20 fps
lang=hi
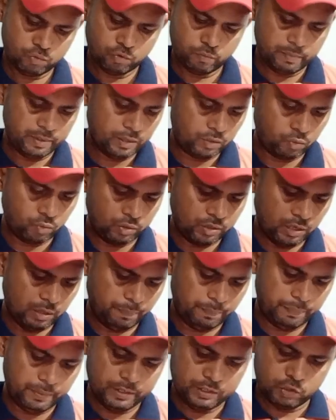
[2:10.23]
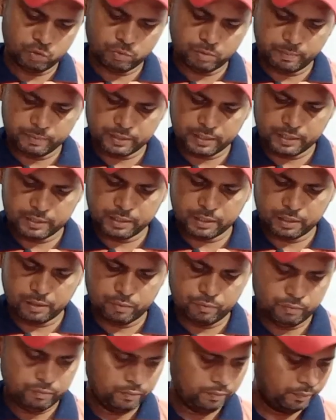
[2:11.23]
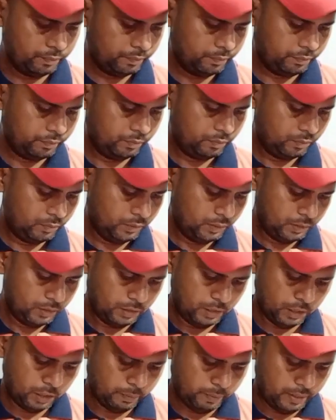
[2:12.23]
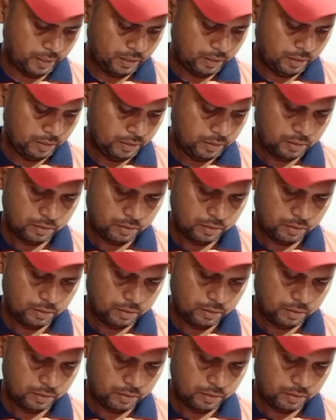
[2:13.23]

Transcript: तो मैं टोटल पेज इसमें बता दे रहा हूँ एक बार